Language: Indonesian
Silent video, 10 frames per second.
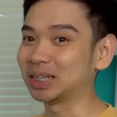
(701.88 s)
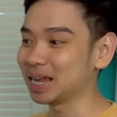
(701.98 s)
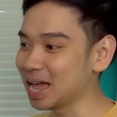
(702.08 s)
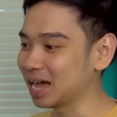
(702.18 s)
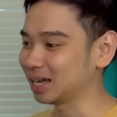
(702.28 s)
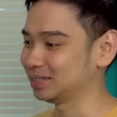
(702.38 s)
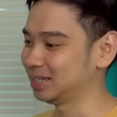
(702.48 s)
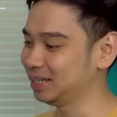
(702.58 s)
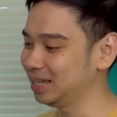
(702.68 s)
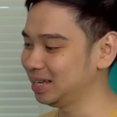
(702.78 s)
teriak
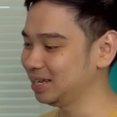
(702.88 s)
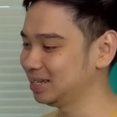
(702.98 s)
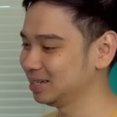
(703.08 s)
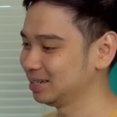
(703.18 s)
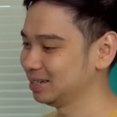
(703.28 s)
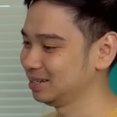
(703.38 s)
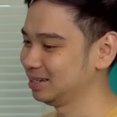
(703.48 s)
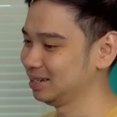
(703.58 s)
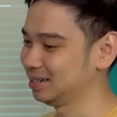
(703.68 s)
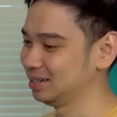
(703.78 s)
jadi
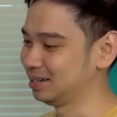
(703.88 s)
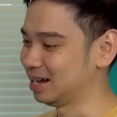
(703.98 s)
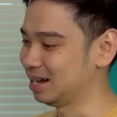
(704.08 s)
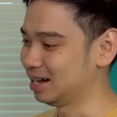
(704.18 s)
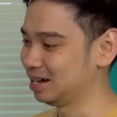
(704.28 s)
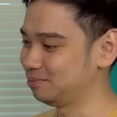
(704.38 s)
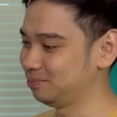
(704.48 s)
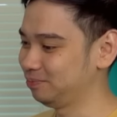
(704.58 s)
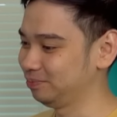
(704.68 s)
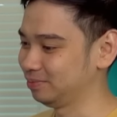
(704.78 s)
um,
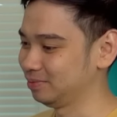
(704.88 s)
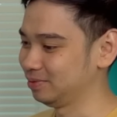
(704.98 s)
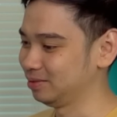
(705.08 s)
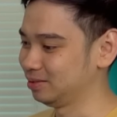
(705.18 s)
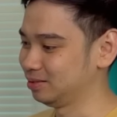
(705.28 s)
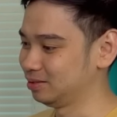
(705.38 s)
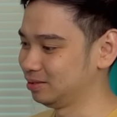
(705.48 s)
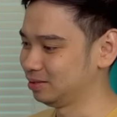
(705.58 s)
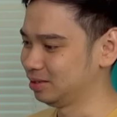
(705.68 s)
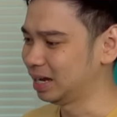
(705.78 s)

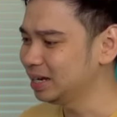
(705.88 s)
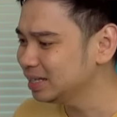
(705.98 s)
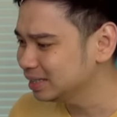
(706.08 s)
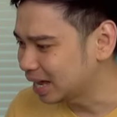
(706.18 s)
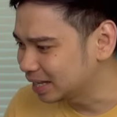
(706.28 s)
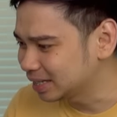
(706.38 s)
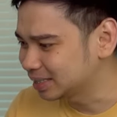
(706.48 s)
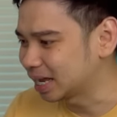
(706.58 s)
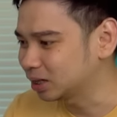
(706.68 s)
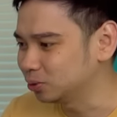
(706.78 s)
ya ini ada
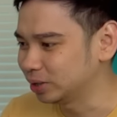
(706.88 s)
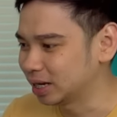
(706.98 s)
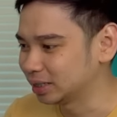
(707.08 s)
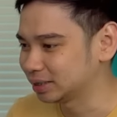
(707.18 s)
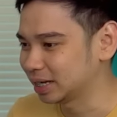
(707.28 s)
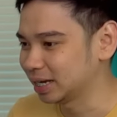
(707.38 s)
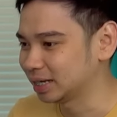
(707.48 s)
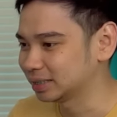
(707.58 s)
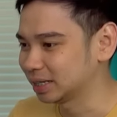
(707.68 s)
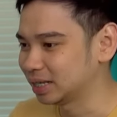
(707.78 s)
satu yang saya
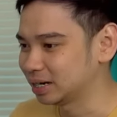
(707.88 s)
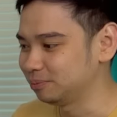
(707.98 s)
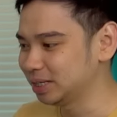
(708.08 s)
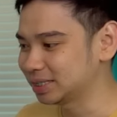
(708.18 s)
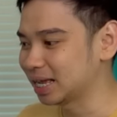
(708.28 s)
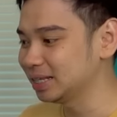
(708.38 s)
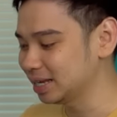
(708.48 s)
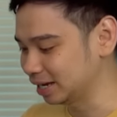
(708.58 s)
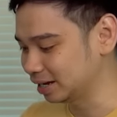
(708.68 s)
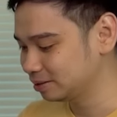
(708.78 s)
sadarin misalnya
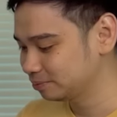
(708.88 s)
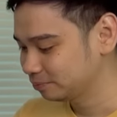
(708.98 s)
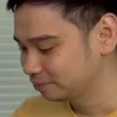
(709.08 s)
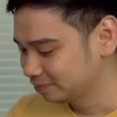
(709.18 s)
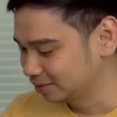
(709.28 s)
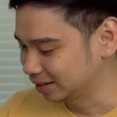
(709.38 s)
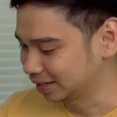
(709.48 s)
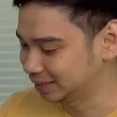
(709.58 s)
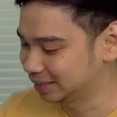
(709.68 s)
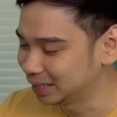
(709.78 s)
ya
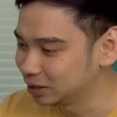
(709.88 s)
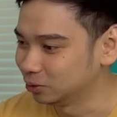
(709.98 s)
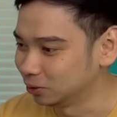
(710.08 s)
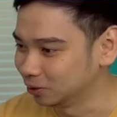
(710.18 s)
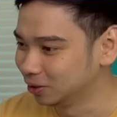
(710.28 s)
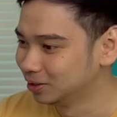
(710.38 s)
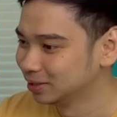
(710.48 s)
kecilin dulu